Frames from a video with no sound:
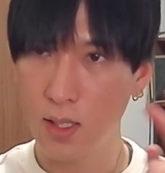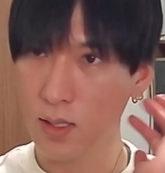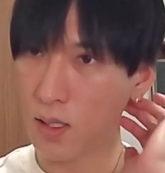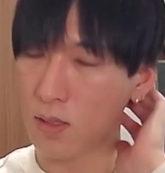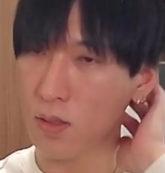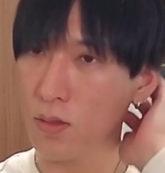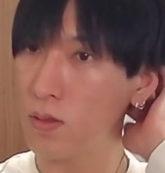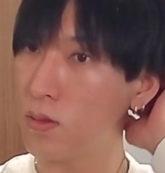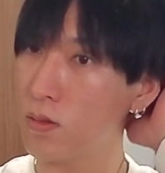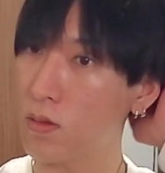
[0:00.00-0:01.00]
結局
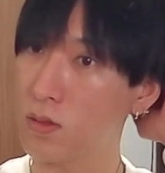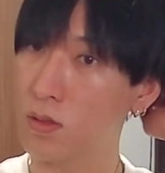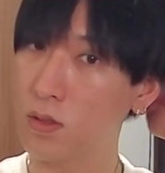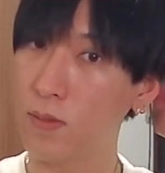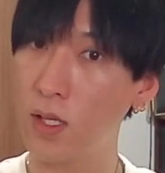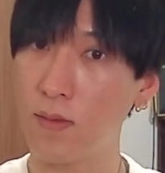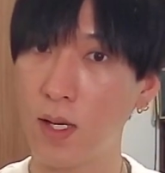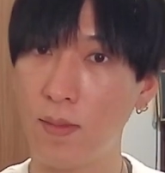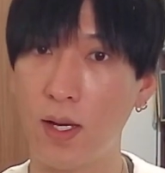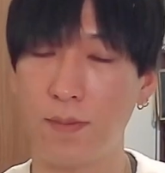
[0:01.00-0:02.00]
のところそこまで
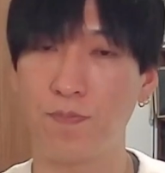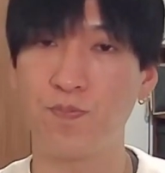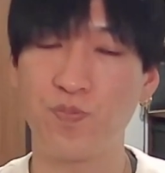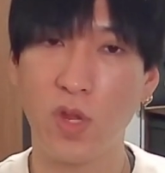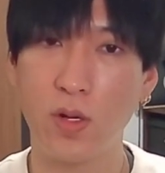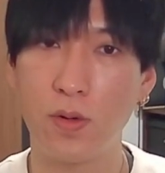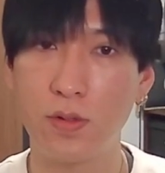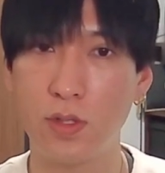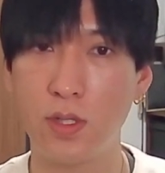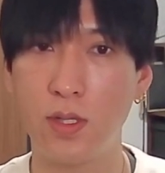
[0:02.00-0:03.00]
はまあ、
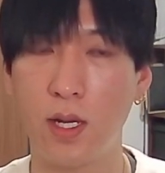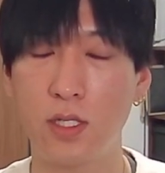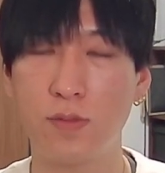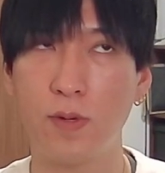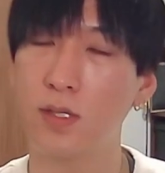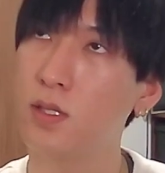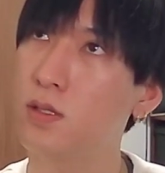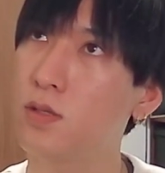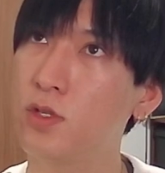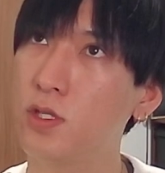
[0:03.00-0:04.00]

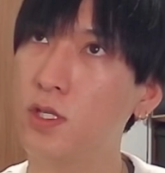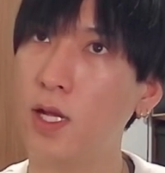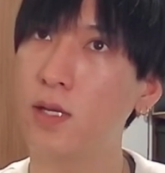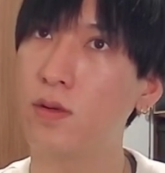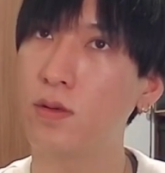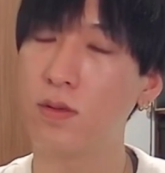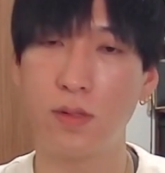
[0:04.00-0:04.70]
61.8%戻しラインを